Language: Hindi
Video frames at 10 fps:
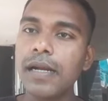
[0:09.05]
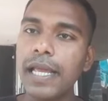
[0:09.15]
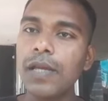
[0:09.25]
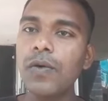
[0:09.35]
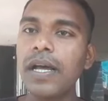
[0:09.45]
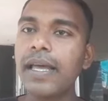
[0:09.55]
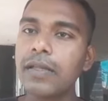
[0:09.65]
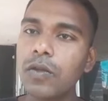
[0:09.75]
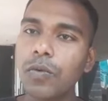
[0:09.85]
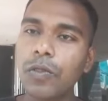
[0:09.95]
नहीं हुआ
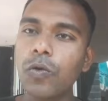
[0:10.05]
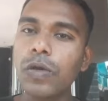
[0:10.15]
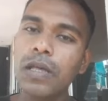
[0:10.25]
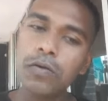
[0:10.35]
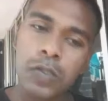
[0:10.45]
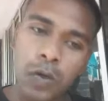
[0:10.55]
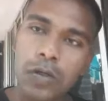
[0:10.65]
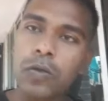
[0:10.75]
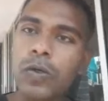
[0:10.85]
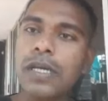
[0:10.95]
एक तो बहुत दुखी है उसको
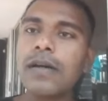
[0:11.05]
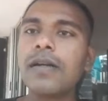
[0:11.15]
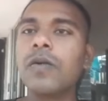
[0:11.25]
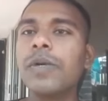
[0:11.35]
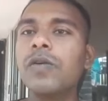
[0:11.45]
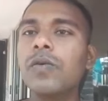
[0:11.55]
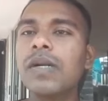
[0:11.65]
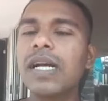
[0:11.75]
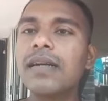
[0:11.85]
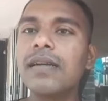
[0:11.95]
और दुखी कर रहे हो वीडियो
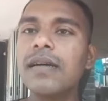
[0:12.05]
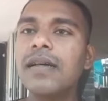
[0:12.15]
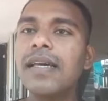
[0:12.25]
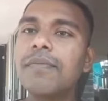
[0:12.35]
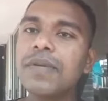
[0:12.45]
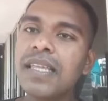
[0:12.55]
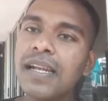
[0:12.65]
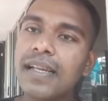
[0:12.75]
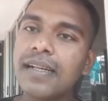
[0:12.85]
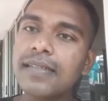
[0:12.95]
बनाकर यार पता
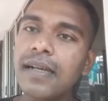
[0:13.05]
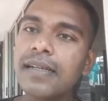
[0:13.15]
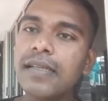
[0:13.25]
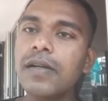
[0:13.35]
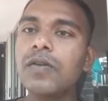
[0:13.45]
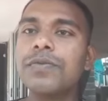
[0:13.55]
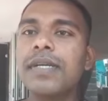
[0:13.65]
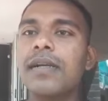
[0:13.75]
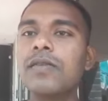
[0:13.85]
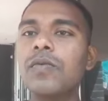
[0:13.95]
नहीं कैसा कैसा यूट्यूब
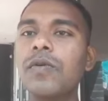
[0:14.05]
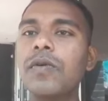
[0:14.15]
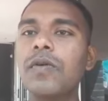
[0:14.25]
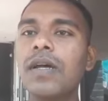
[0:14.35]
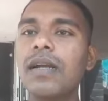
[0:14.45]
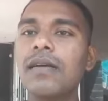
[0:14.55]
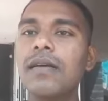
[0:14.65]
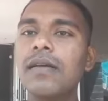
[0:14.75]
चैनल तुम लोग हो यार